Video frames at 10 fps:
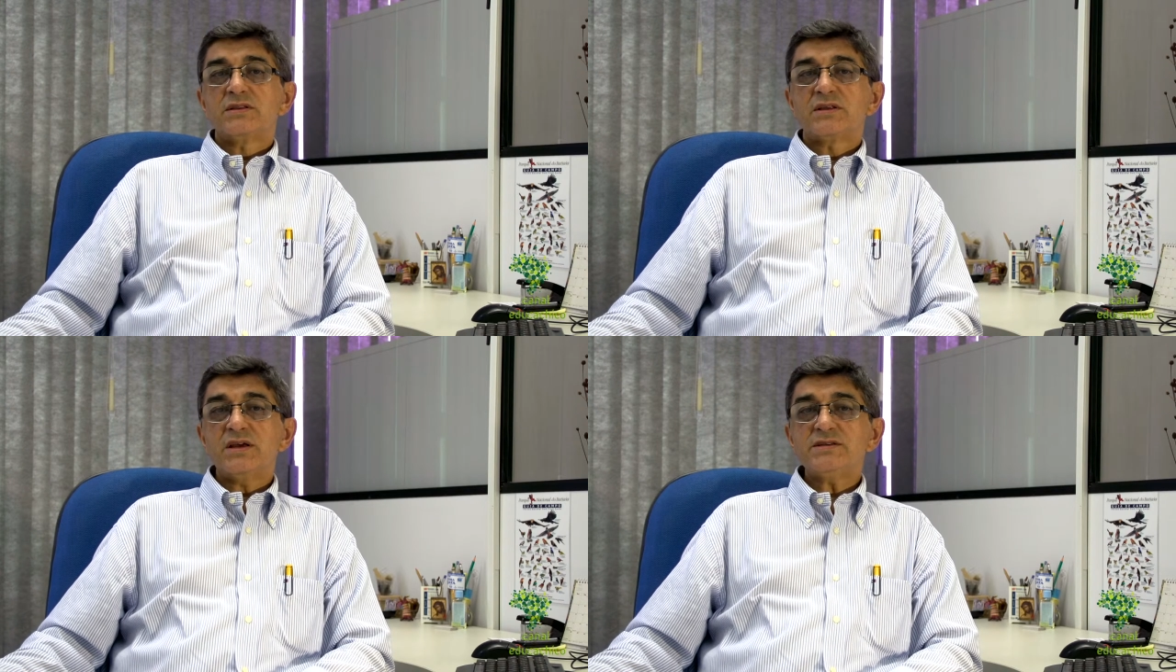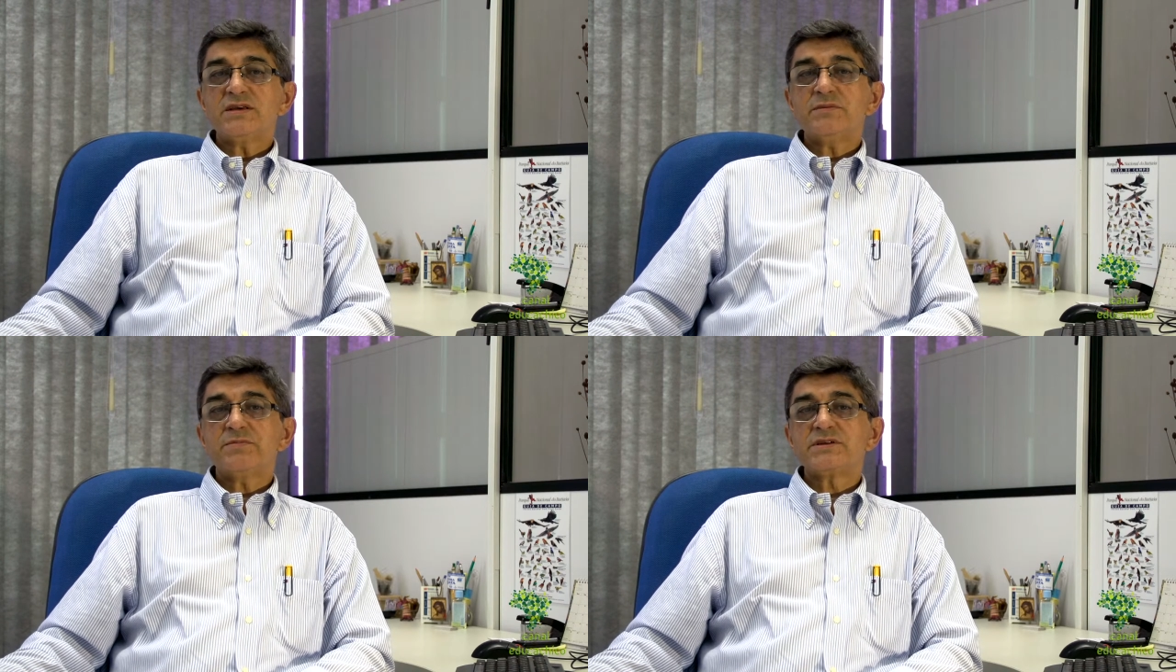
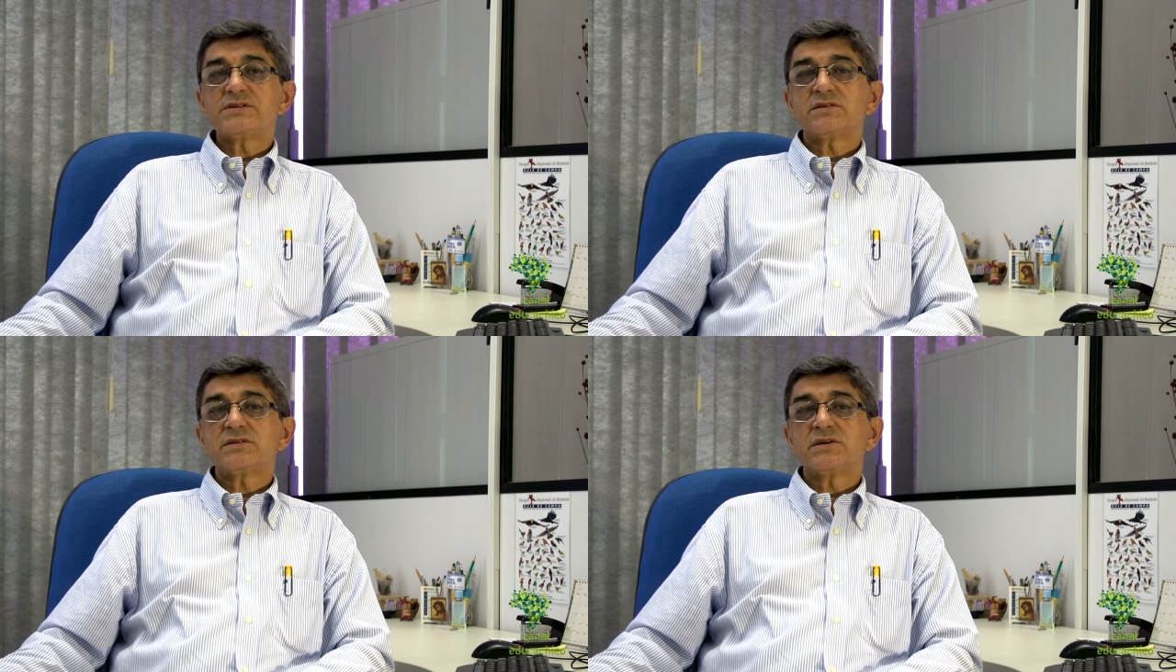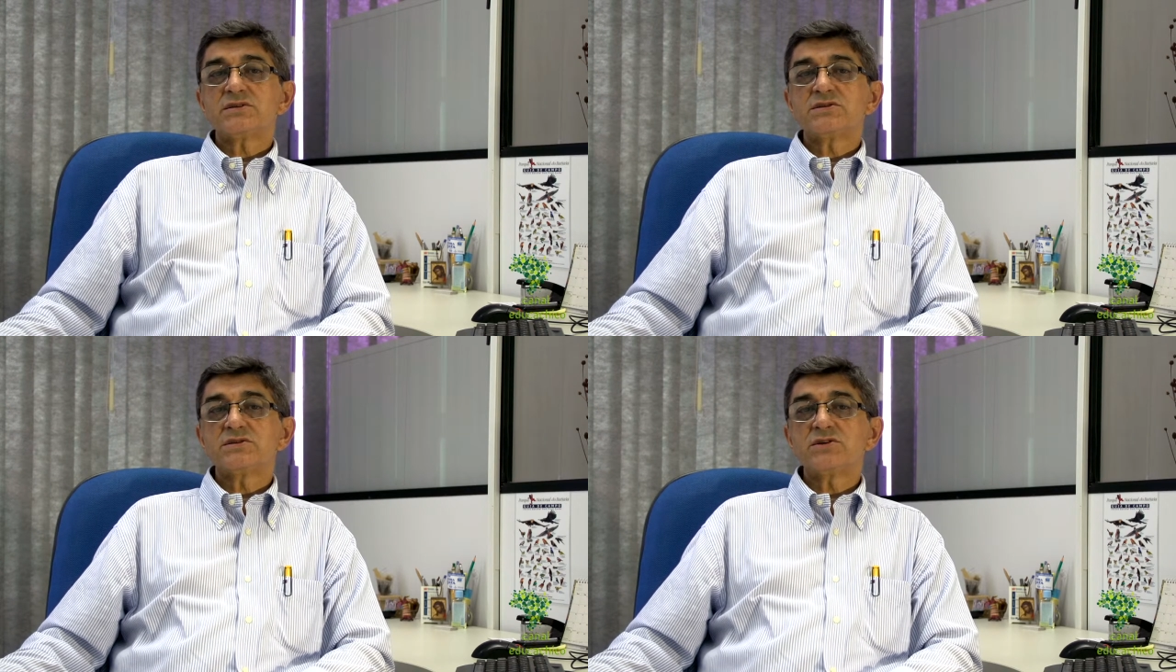Três
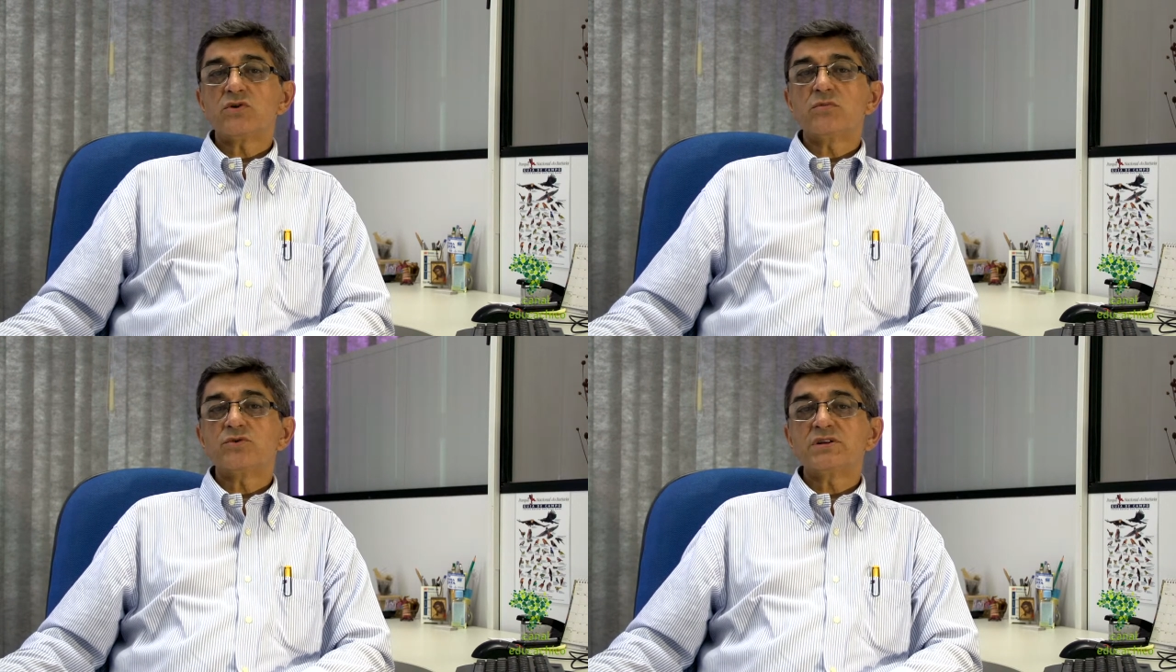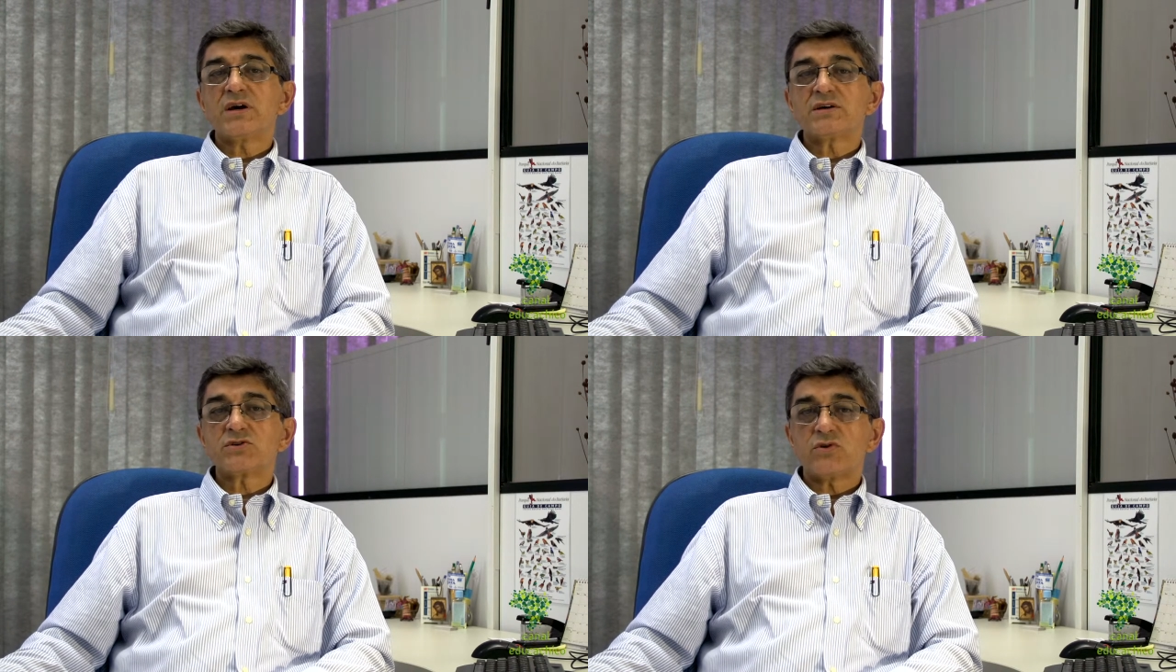representantes de
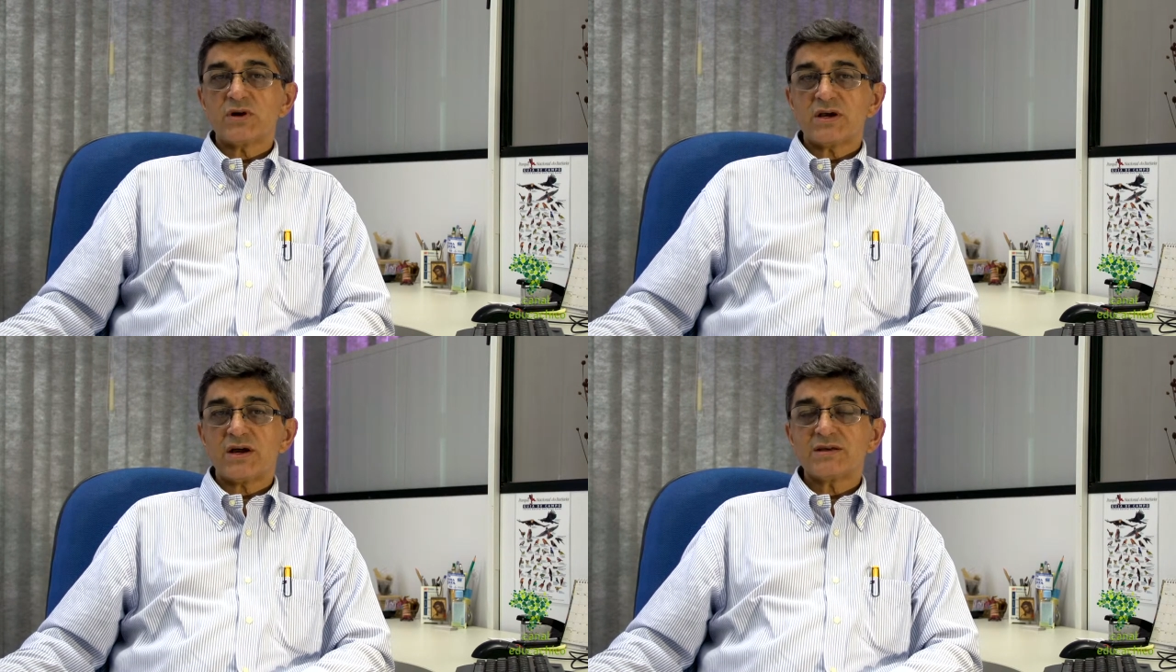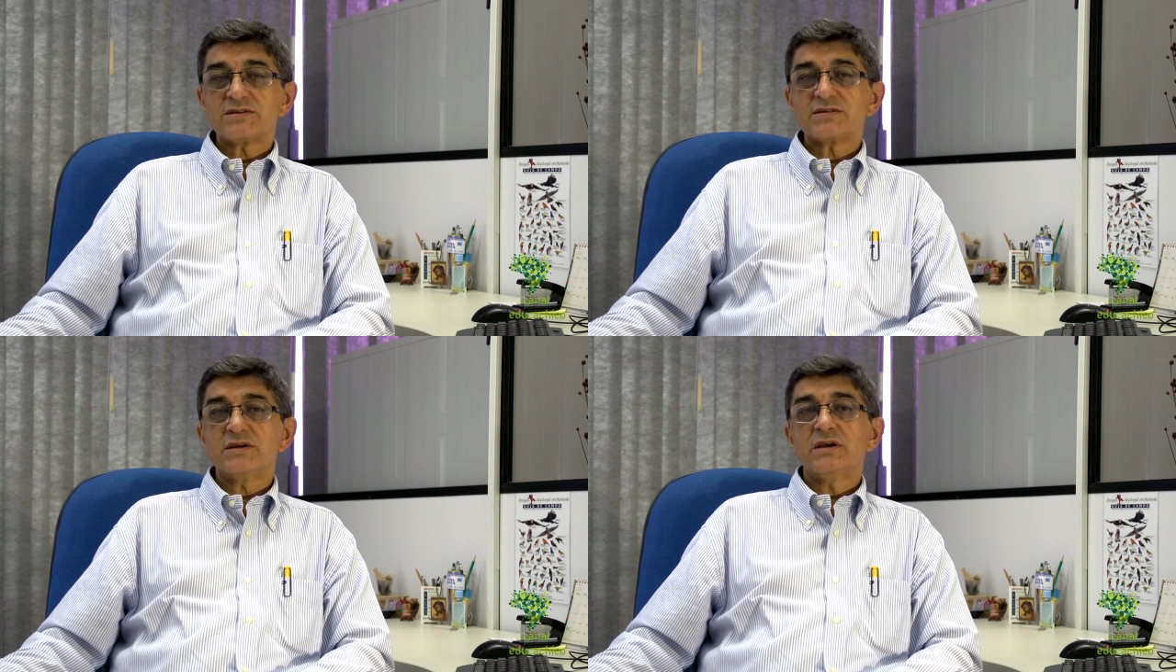comunidades
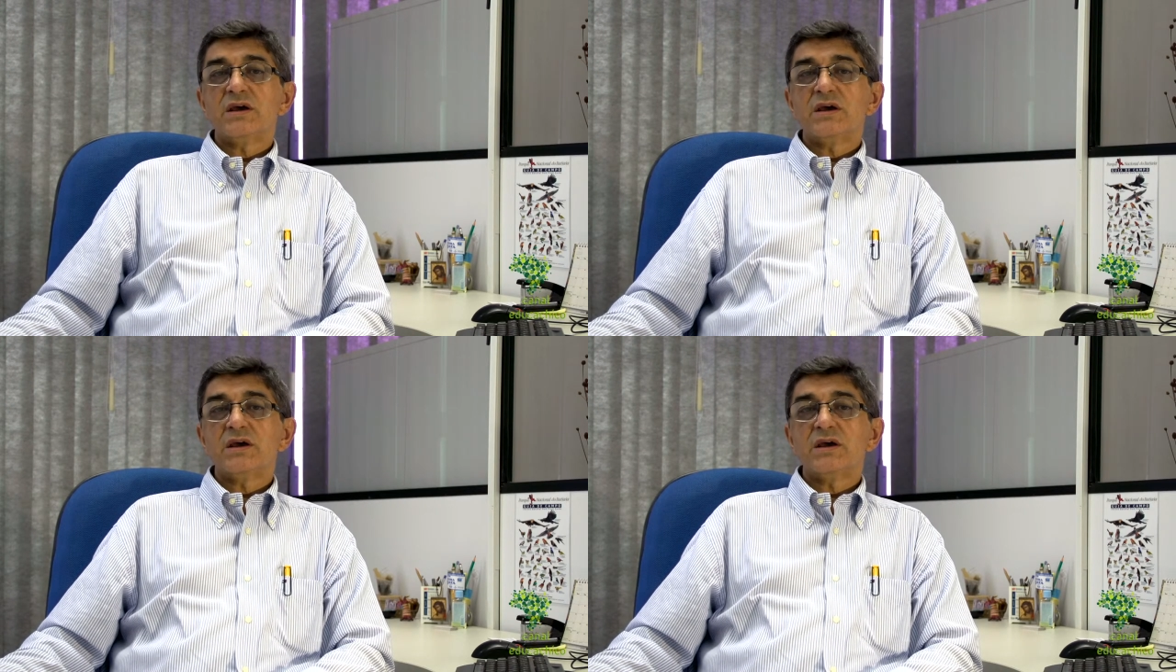locais, né?